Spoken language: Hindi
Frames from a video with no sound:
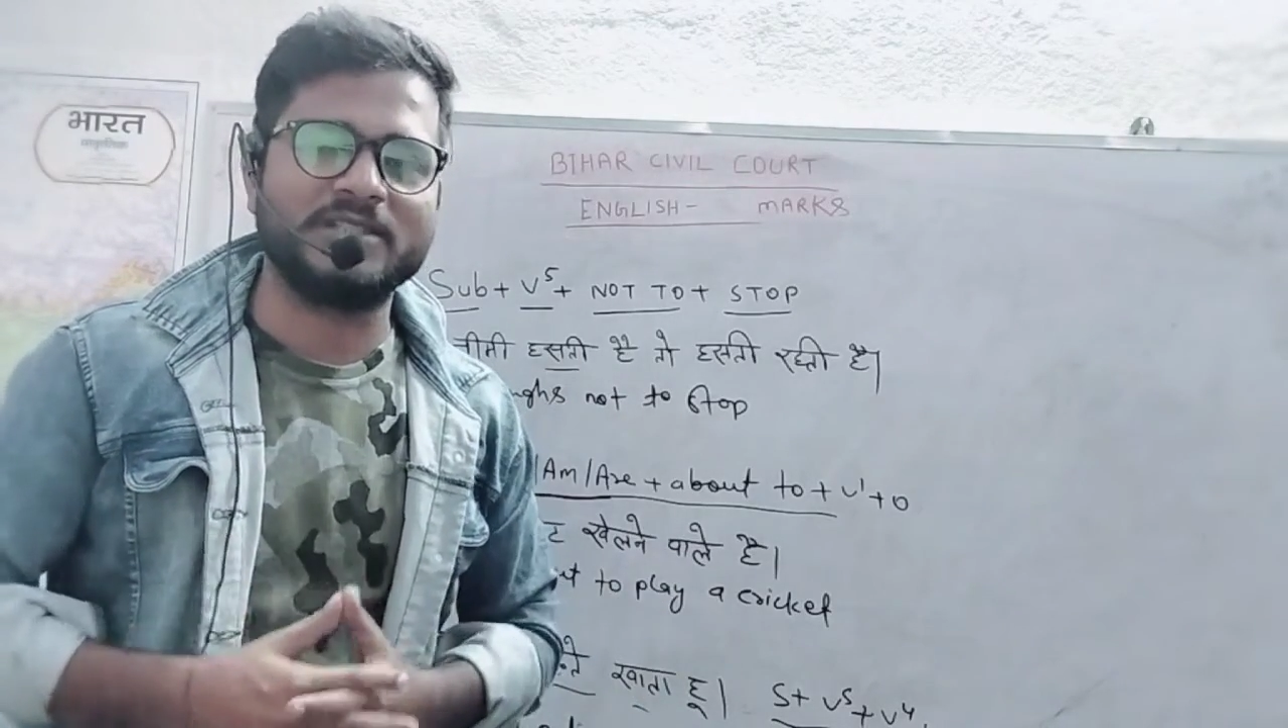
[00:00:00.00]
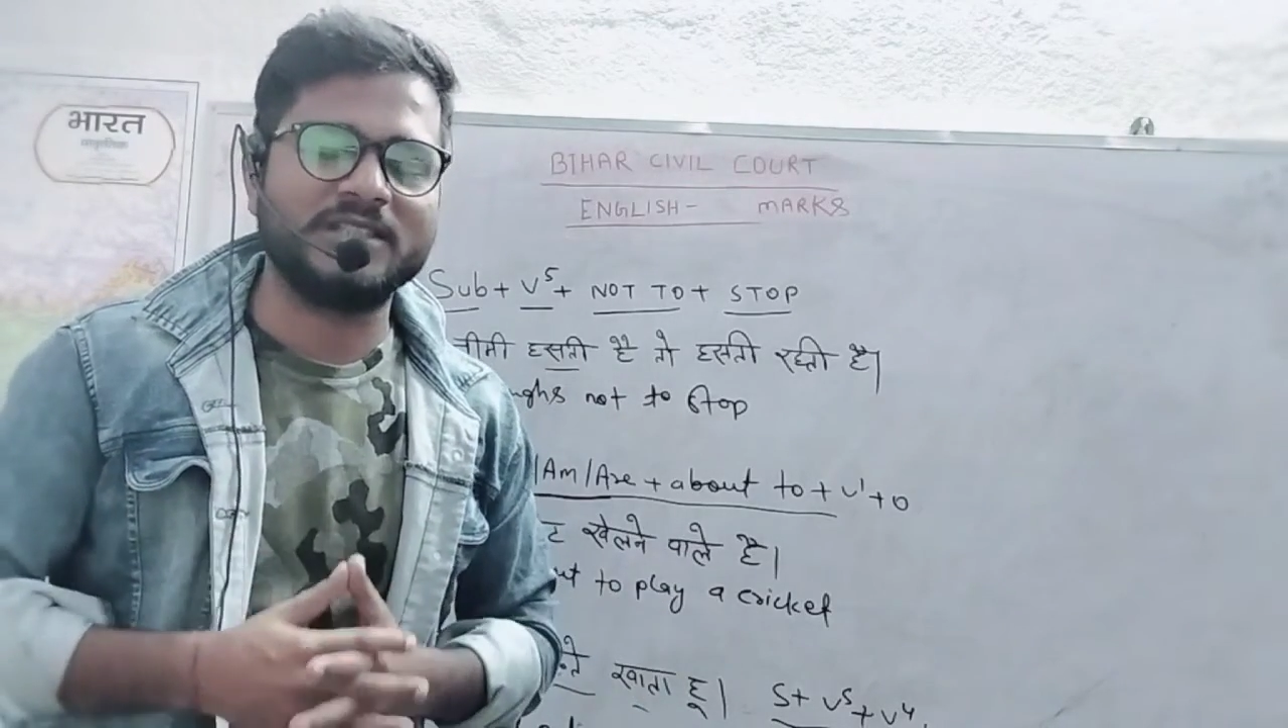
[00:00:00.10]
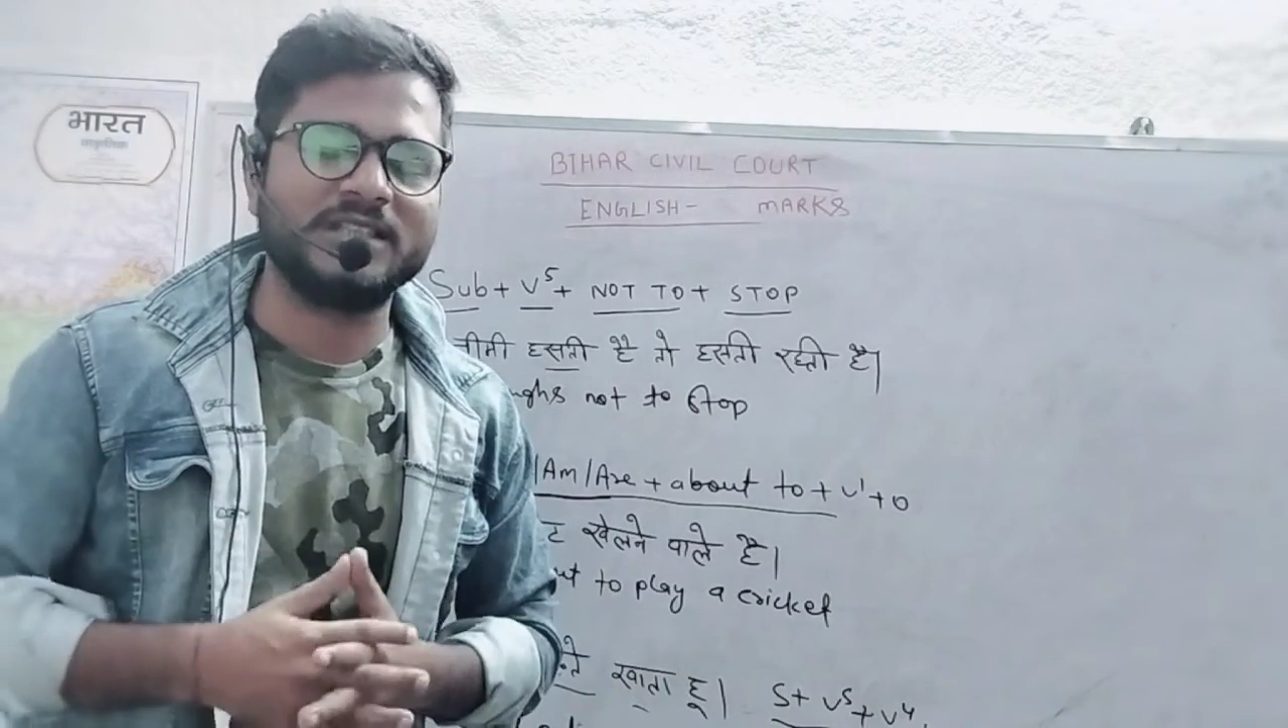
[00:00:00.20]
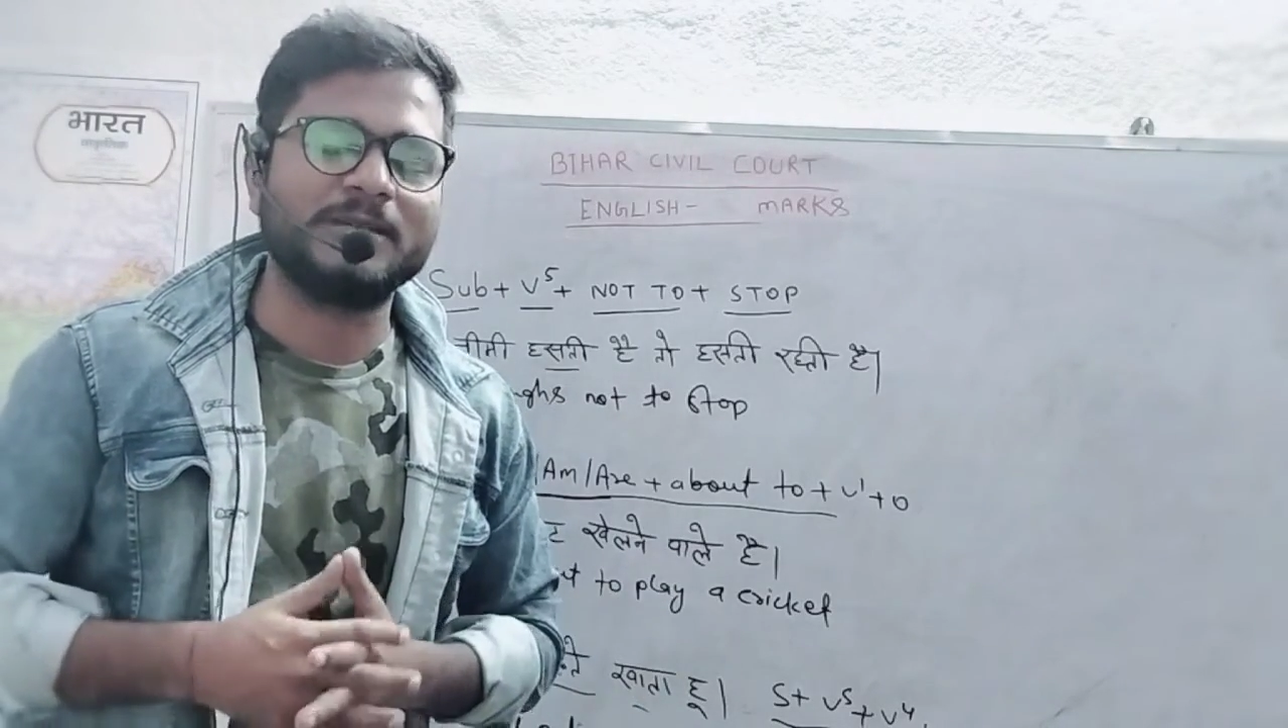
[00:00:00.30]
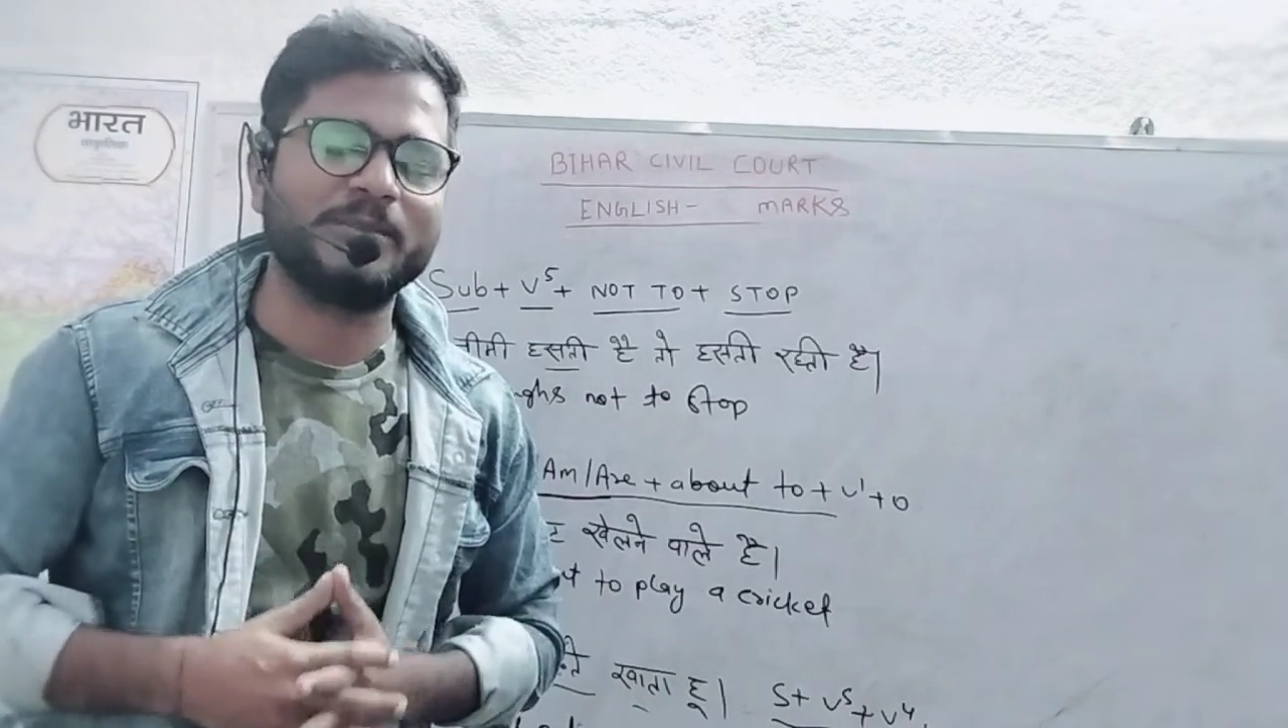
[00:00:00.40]

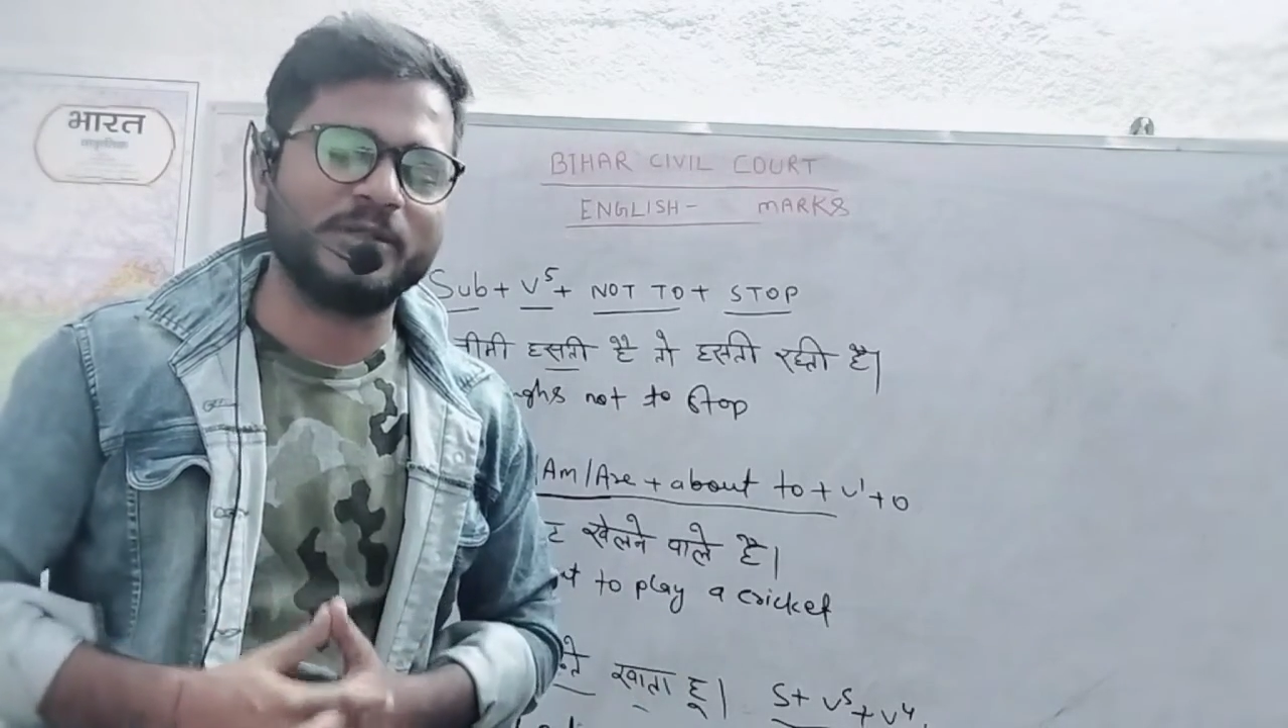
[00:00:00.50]
जितना